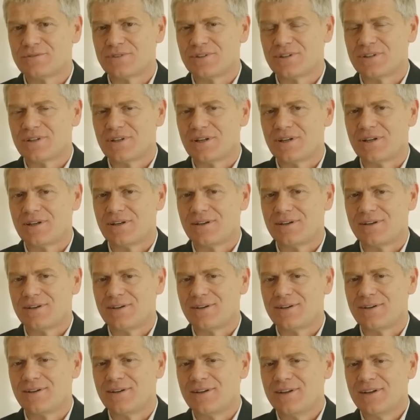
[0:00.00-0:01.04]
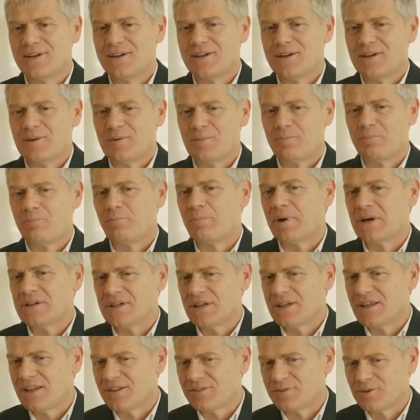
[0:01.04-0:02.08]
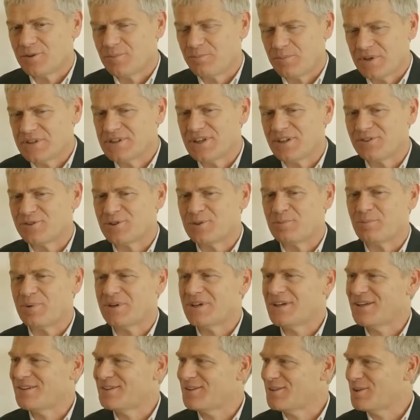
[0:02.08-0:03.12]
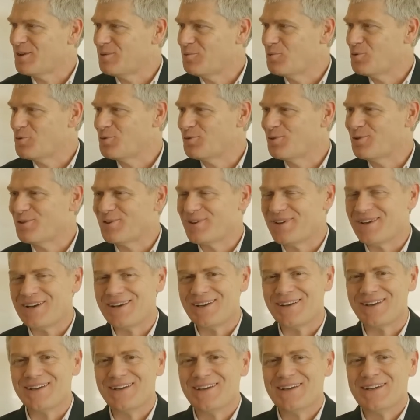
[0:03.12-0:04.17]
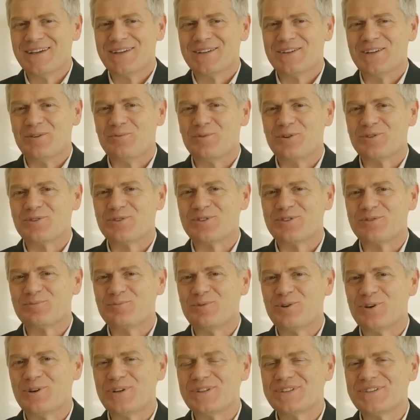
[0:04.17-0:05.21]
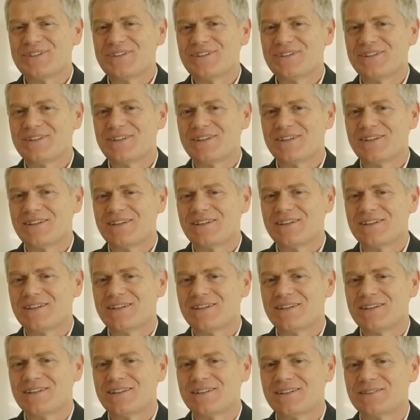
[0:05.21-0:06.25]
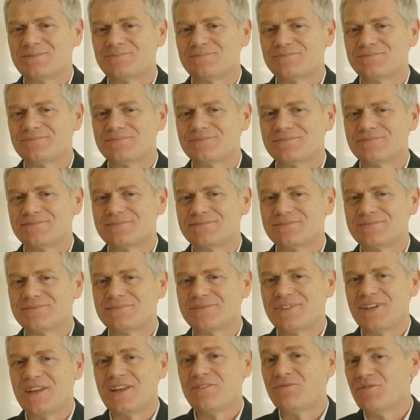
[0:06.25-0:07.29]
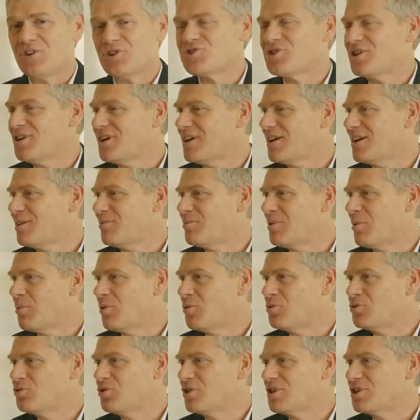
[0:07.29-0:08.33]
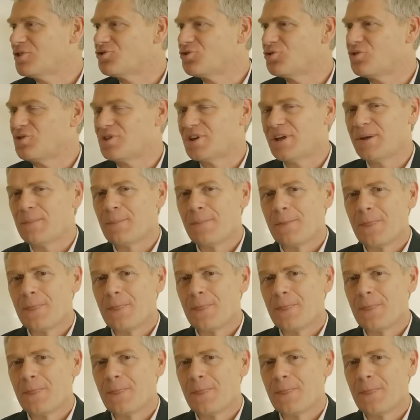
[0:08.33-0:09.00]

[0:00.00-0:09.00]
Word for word: tra parecchie, parecchie sorprese nel mondo del, del motorsport eh, e invece abbiamo avuto ragione.